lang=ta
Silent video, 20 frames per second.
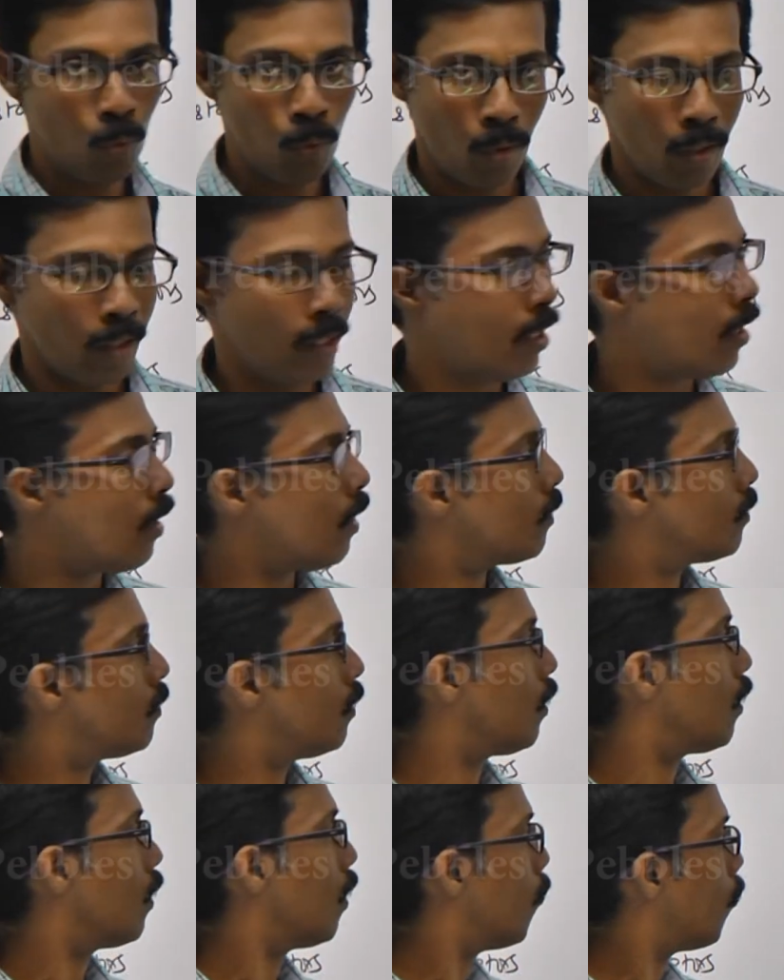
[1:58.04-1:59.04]
மூணு ஏரியாஸ்
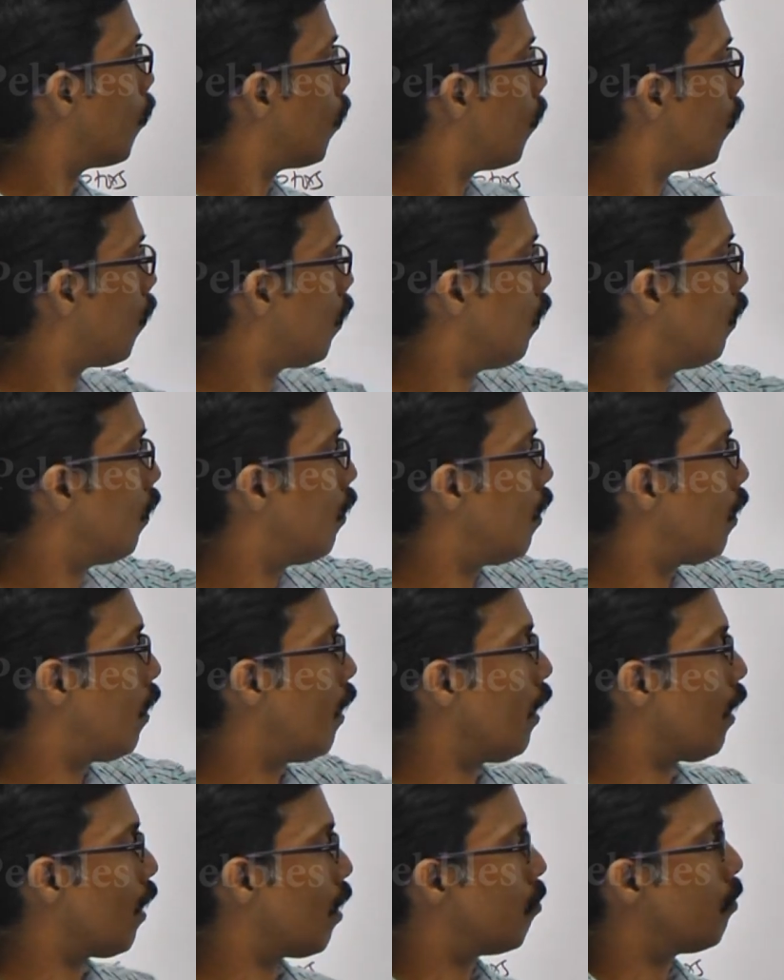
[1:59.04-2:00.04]
இருக்குது நம்ம இந்த
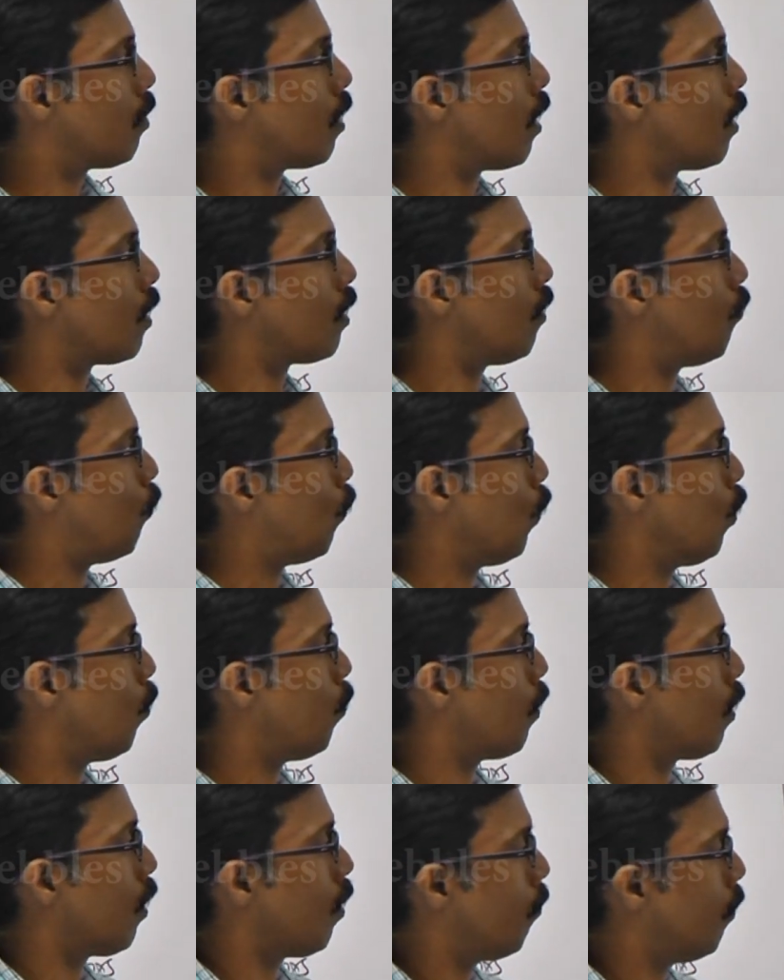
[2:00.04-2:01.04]
டயக்ராமை கரெக்டாக ஃபாலோ
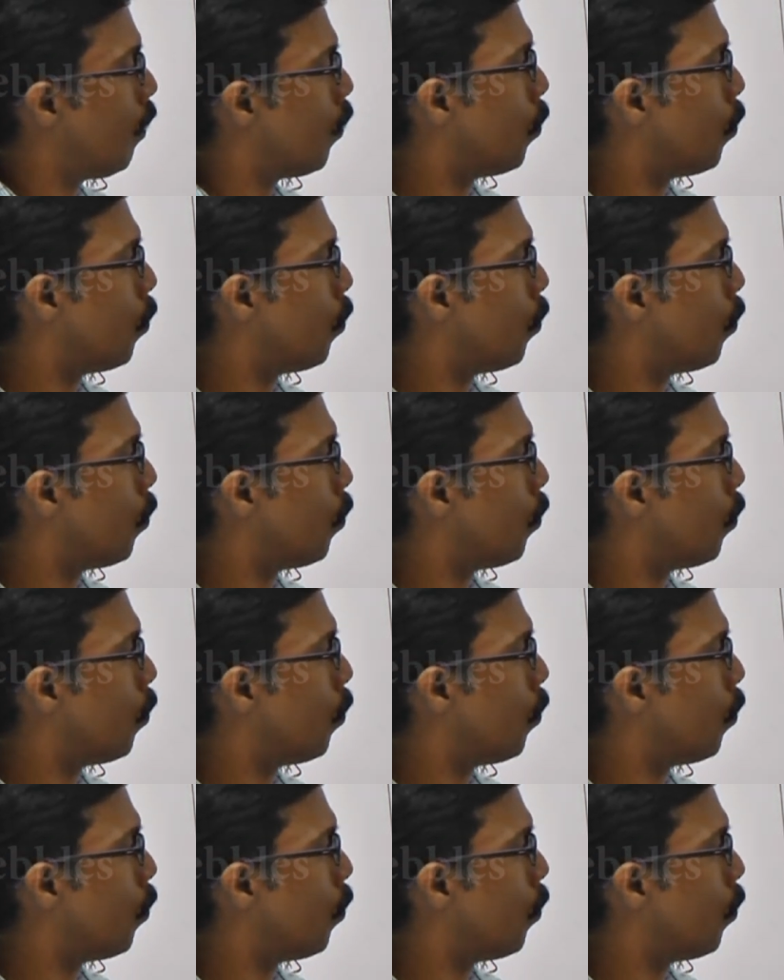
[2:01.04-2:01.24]
பண்ணால் நம்ம